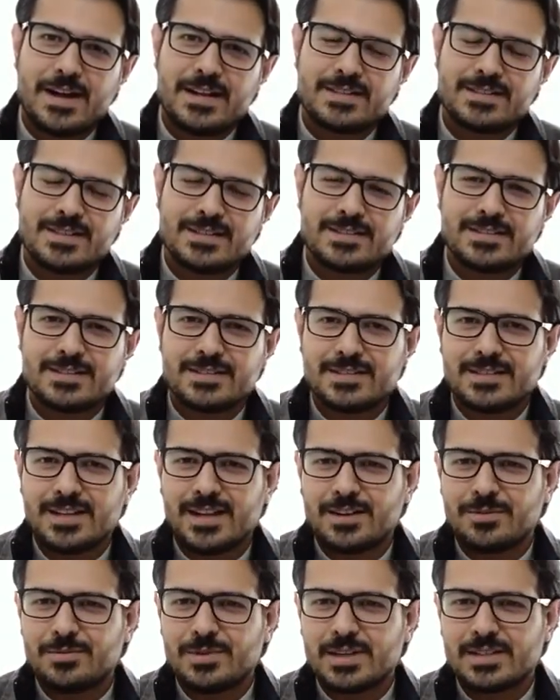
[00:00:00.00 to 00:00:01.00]
falsas y
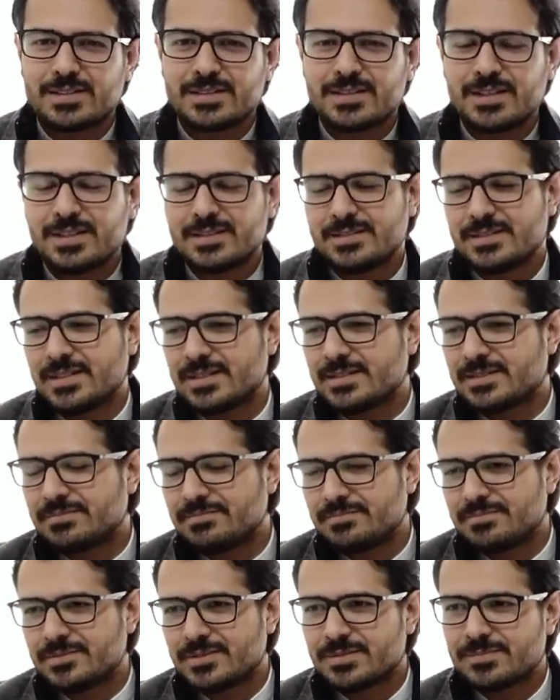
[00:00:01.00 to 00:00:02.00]
algunas
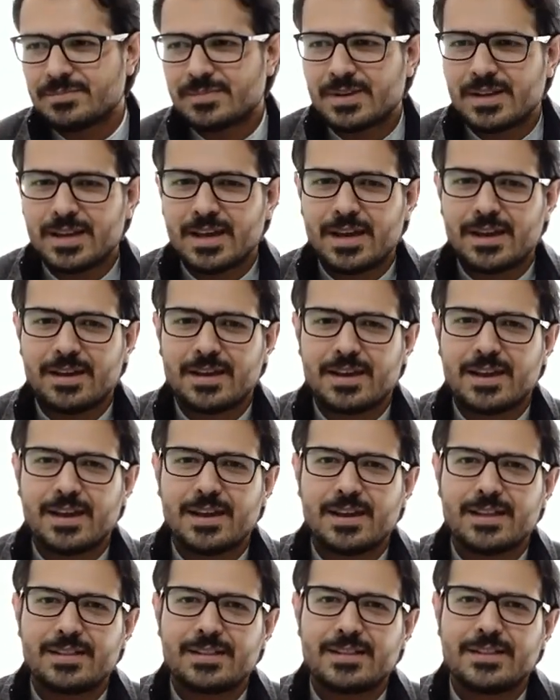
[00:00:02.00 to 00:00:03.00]
creencias pues,
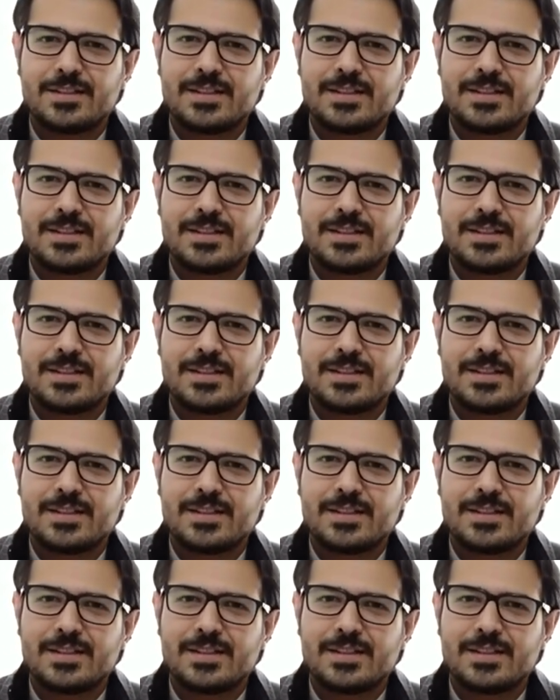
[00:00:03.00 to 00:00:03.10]
que,